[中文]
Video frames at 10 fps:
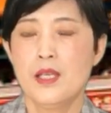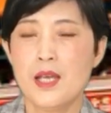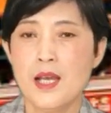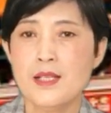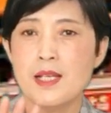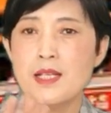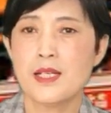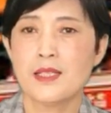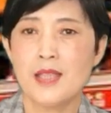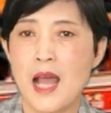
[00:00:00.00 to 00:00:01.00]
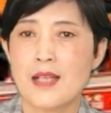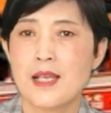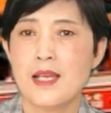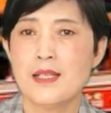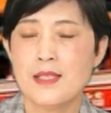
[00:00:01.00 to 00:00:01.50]
你看，在这个大
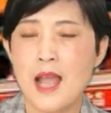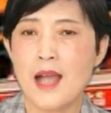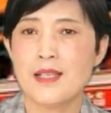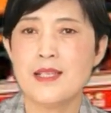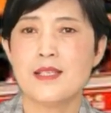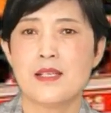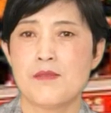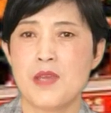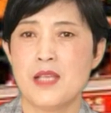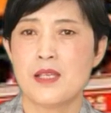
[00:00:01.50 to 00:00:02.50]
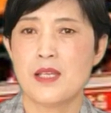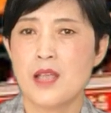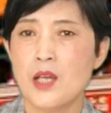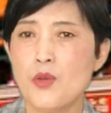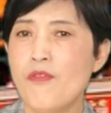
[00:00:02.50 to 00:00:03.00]
灾大疫情面前，
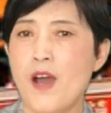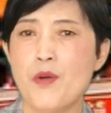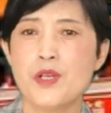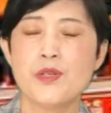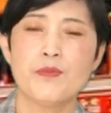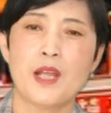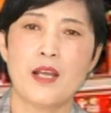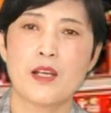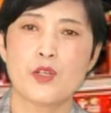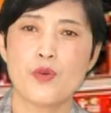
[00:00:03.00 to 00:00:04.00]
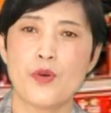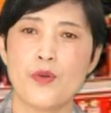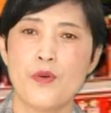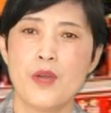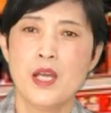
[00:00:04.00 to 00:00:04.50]
它都发挥这么大一个作
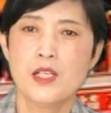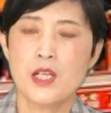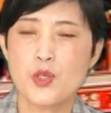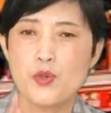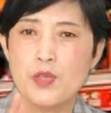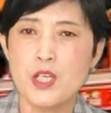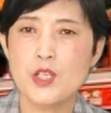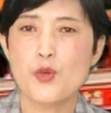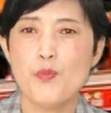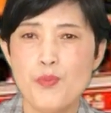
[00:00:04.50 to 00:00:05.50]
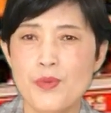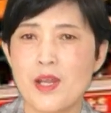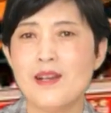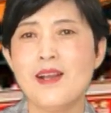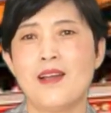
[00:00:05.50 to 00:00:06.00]
用，这个中医就不
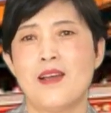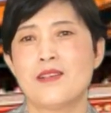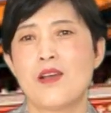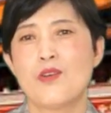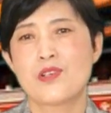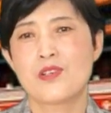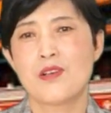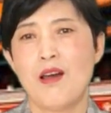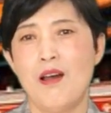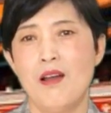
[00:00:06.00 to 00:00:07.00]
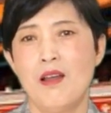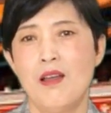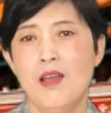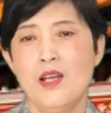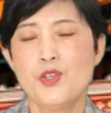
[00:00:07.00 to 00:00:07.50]
能让它消失了，
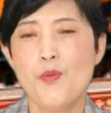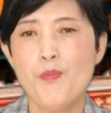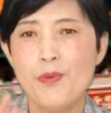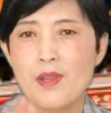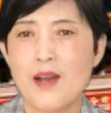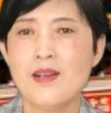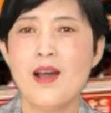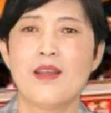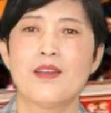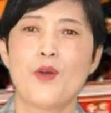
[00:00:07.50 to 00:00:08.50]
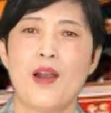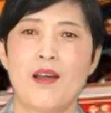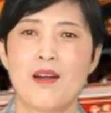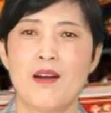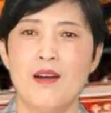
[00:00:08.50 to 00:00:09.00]
就不能让它断
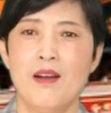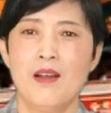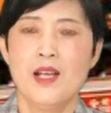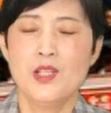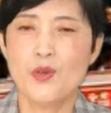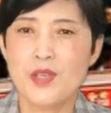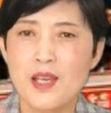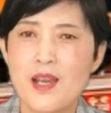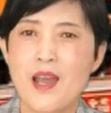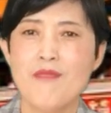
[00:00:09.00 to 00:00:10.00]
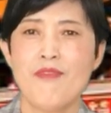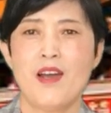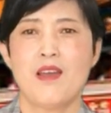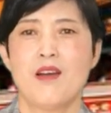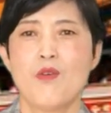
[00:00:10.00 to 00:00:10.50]
了根儿，就应该
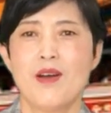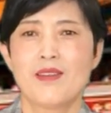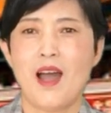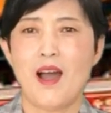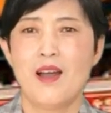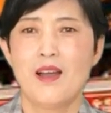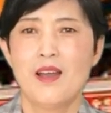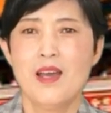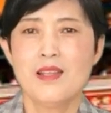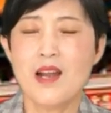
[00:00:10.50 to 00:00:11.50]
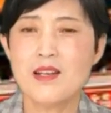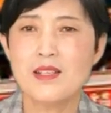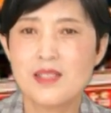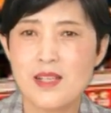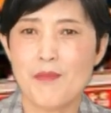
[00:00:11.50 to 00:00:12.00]
发扬光大。但是，
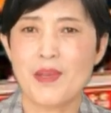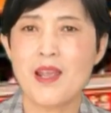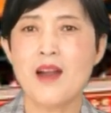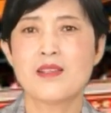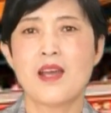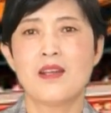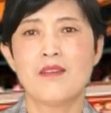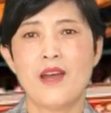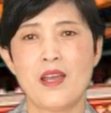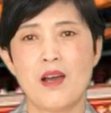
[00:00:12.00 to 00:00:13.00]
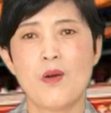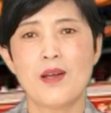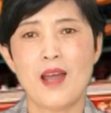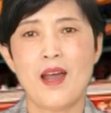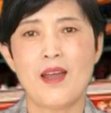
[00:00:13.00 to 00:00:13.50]
怎么样才能发扬
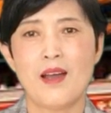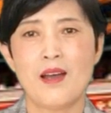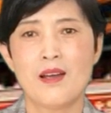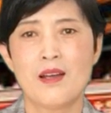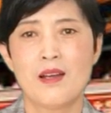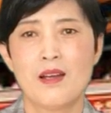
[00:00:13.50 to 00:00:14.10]
光大呀？